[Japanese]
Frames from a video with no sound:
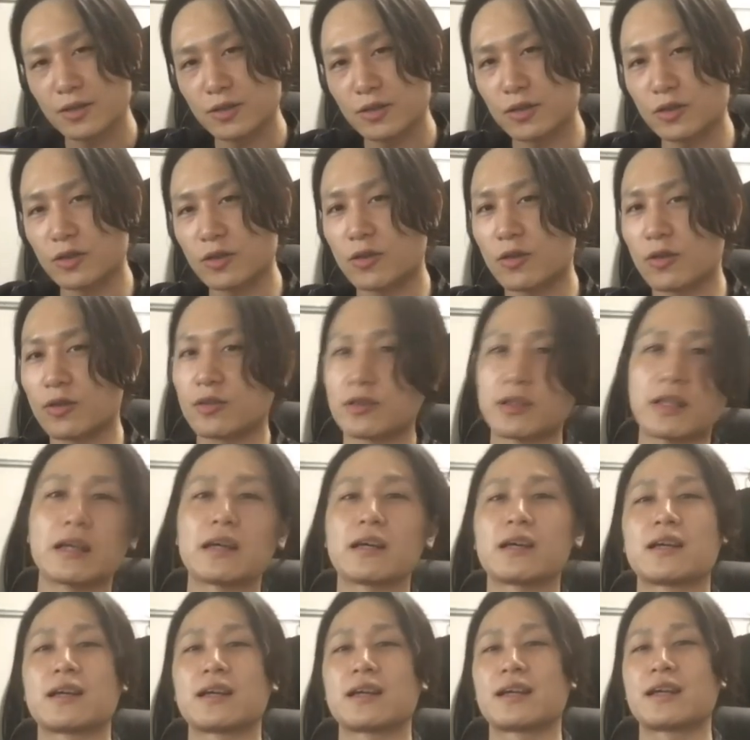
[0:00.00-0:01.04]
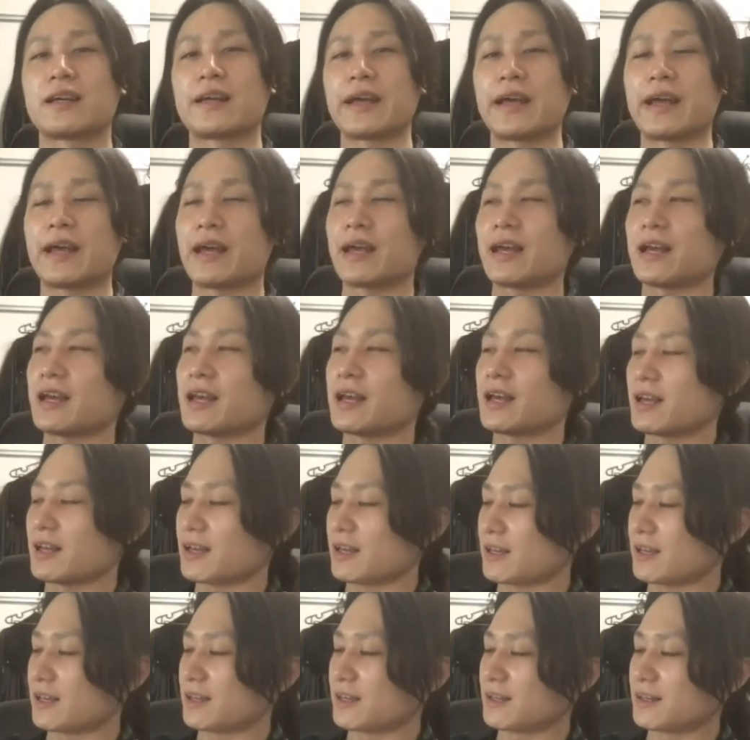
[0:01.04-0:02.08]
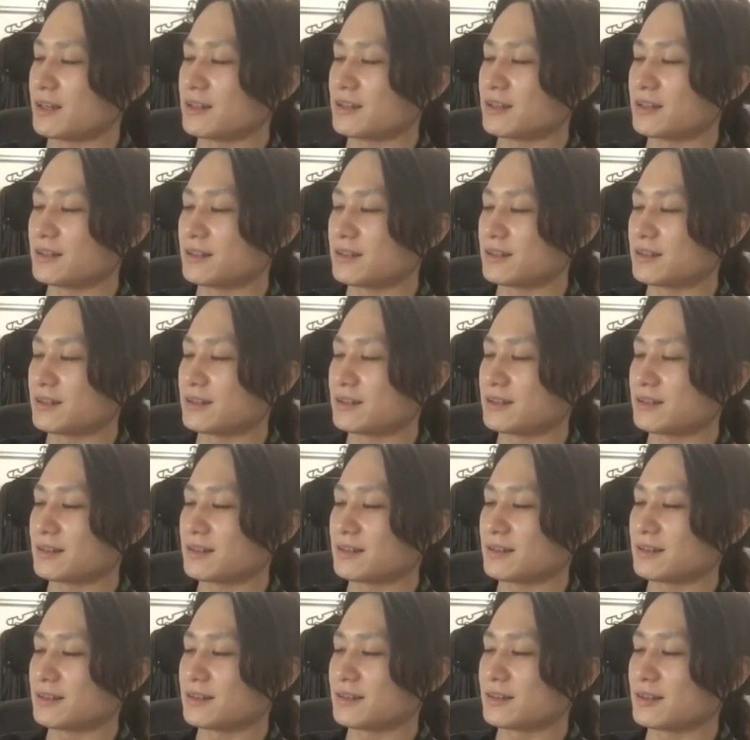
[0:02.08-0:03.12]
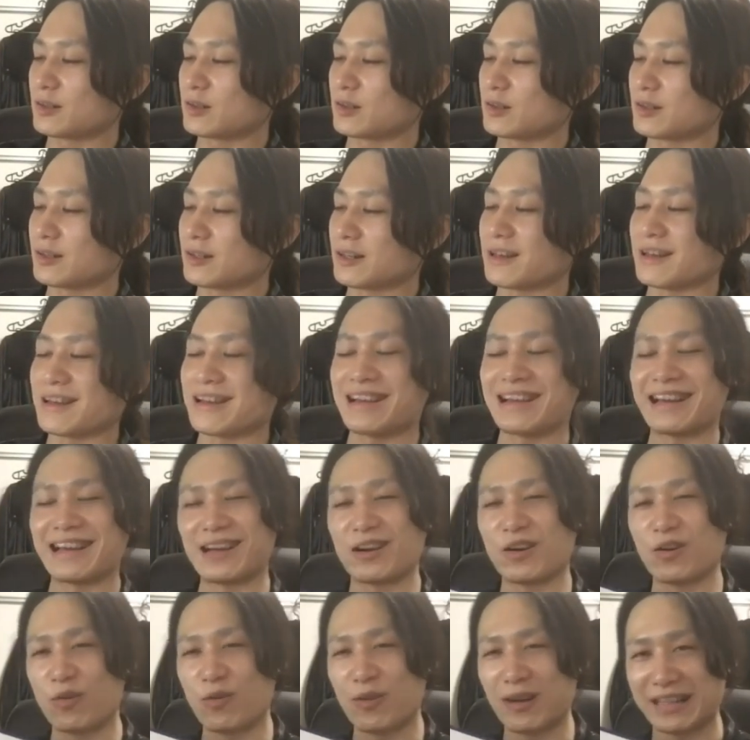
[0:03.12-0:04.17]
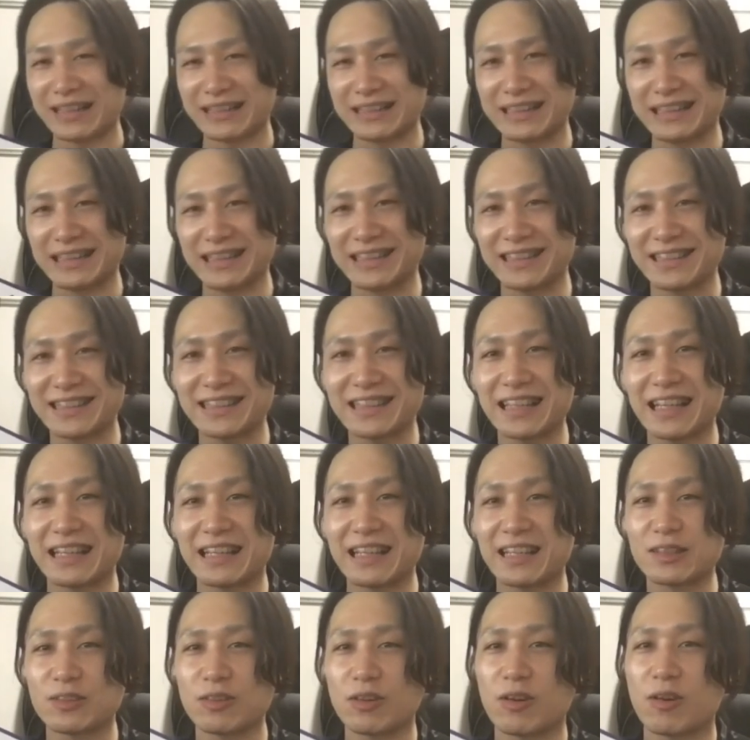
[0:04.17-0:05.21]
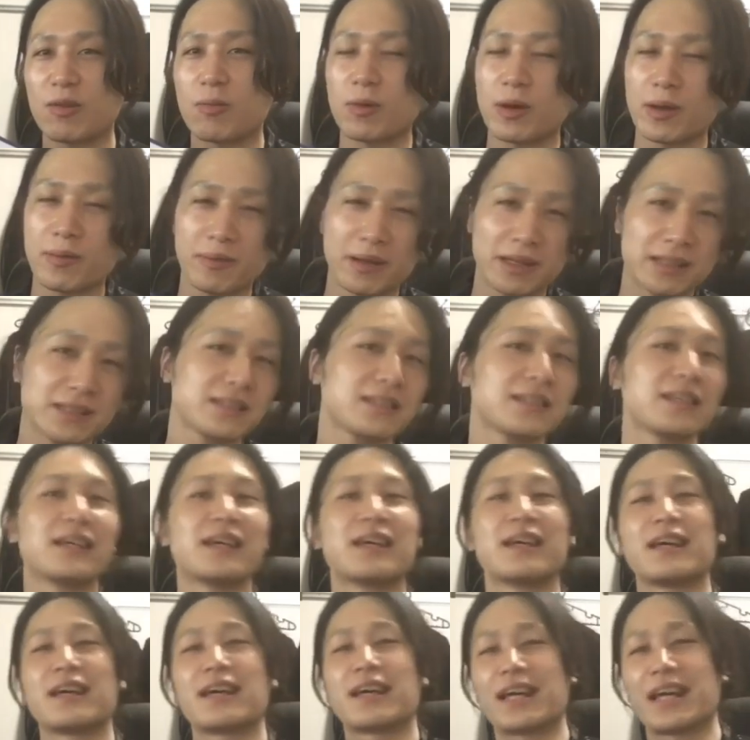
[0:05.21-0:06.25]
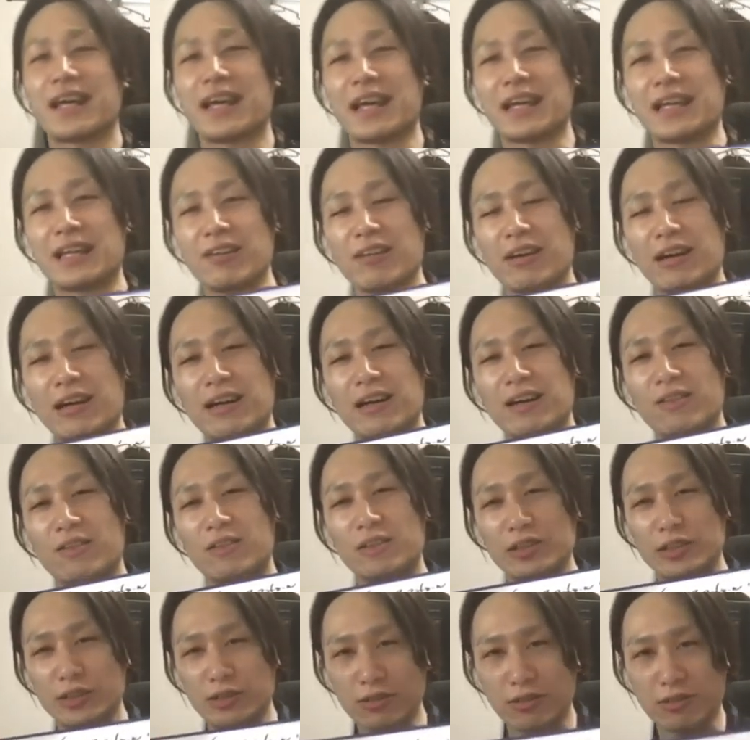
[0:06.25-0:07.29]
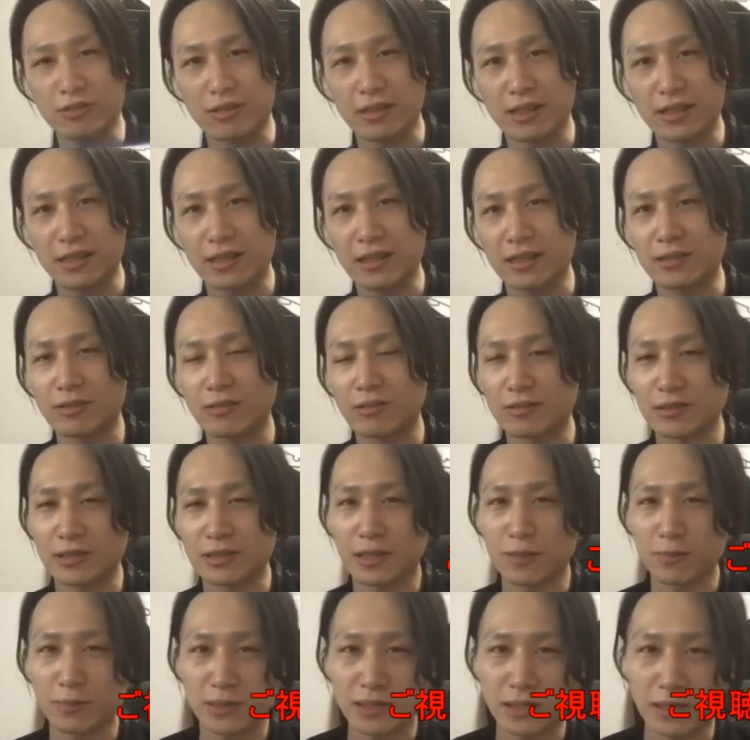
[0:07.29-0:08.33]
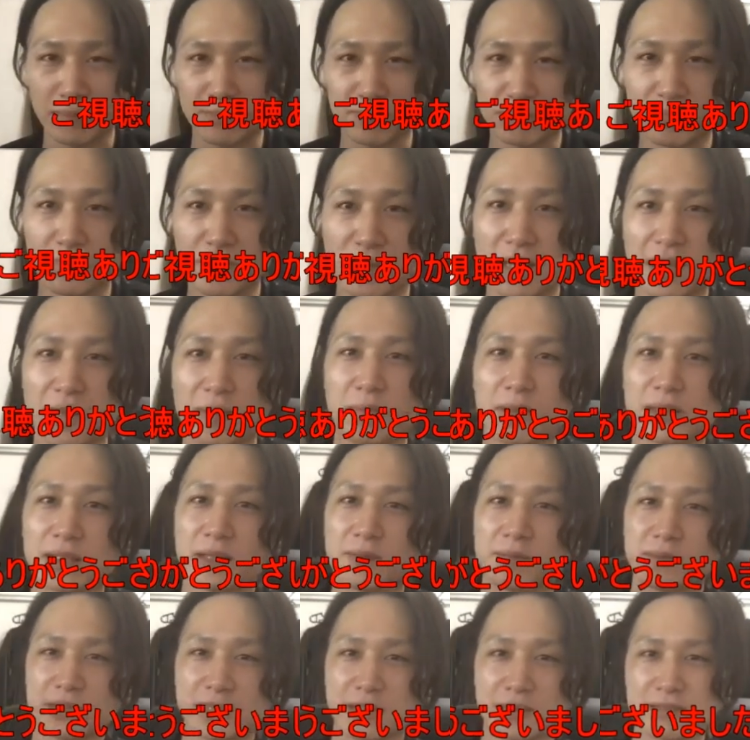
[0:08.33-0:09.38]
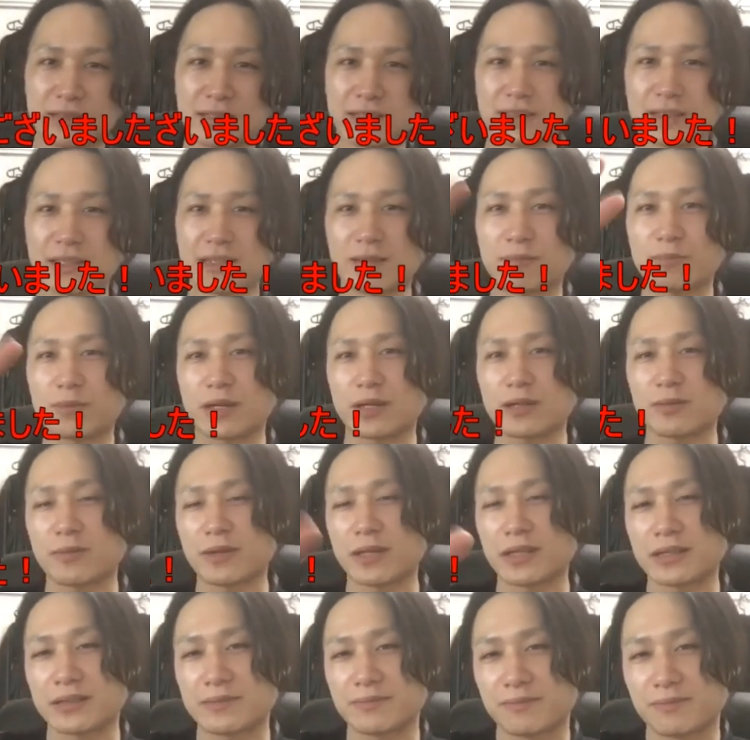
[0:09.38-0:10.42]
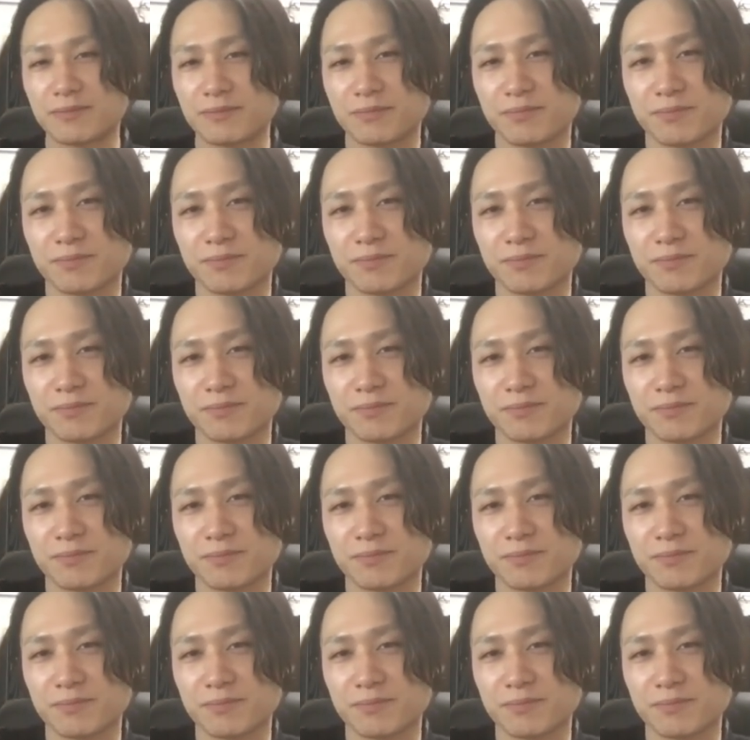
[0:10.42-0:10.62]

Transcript: というところで、えーえー、終わりにしたいなと思います。えー、では、ご視聴ありがとうございました。えー、また見てください。バイバイ。